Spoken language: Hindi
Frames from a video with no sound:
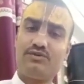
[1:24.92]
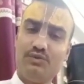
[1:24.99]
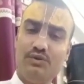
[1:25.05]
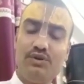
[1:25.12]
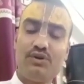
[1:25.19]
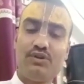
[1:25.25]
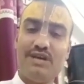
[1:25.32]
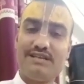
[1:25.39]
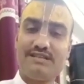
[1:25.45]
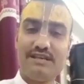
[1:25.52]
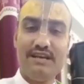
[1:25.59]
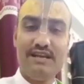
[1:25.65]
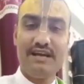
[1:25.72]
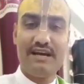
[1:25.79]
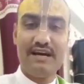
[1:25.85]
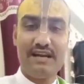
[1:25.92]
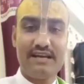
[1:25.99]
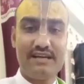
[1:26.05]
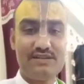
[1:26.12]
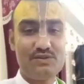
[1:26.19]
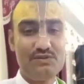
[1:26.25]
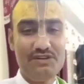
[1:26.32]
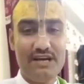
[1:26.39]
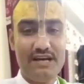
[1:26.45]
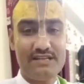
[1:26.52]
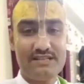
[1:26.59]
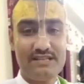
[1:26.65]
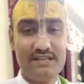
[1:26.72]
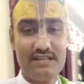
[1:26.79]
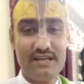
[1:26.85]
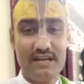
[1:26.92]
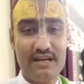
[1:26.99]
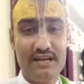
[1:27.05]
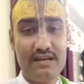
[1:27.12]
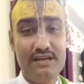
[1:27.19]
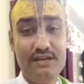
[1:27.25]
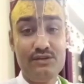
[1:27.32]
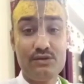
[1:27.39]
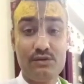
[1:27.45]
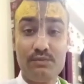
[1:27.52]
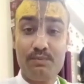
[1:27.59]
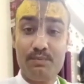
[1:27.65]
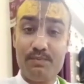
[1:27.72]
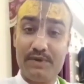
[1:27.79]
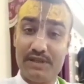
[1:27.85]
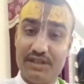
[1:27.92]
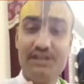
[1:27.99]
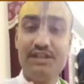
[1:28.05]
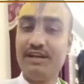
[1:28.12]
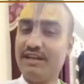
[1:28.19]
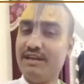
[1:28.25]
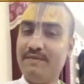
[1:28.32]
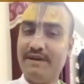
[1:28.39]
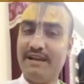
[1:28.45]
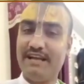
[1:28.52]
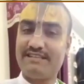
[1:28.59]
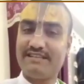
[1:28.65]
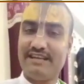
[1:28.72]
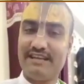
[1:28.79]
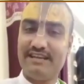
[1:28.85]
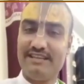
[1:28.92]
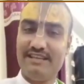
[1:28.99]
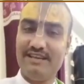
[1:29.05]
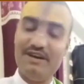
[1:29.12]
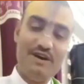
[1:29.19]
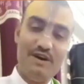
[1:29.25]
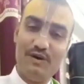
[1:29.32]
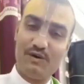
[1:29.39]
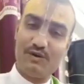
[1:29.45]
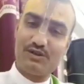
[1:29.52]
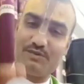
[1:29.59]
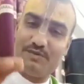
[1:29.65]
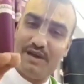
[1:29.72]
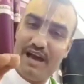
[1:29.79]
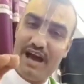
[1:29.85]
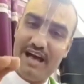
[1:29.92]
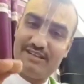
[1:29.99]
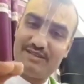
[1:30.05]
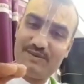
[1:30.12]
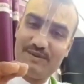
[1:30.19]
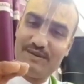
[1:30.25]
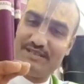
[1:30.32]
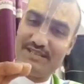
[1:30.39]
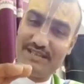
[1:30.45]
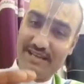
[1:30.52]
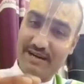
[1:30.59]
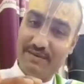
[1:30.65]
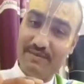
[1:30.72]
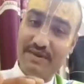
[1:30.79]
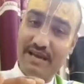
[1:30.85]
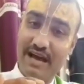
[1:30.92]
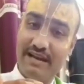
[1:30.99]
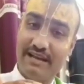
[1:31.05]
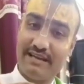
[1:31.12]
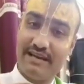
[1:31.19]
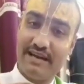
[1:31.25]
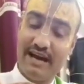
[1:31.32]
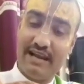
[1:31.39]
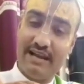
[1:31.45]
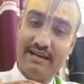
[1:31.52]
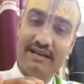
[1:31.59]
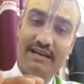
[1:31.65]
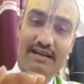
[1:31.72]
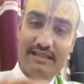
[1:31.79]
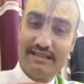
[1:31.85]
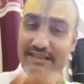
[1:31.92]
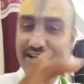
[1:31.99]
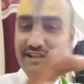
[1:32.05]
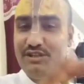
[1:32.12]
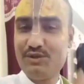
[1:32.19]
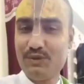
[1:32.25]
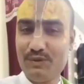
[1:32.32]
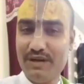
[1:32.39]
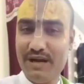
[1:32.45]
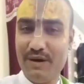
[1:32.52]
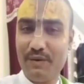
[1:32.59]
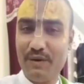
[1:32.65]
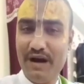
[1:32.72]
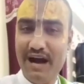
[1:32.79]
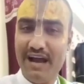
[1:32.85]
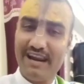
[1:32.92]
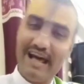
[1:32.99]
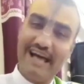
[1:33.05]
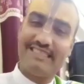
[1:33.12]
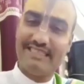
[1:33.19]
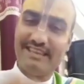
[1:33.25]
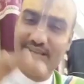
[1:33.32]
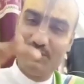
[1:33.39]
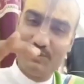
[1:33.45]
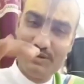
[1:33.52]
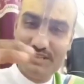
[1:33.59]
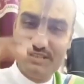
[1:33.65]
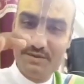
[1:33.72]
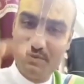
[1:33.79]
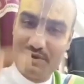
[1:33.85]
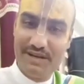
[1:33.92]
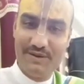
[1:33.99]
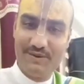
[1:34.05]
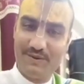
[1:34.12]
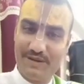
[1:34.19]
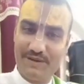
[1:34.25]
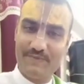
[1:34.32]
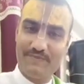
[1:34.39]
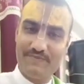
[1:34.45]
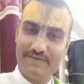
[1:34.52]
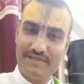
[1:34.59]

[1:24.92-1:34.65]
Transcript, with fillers: सूर्योदय से लेकर के सूर्य अस्त तक की जो प्रतिदिन की वेला चल रही थी उसमें आज थोड़ी सी कमी आने के कारण दिन छोटा होगा रात्रि थोड़ी सी बड़ी होगी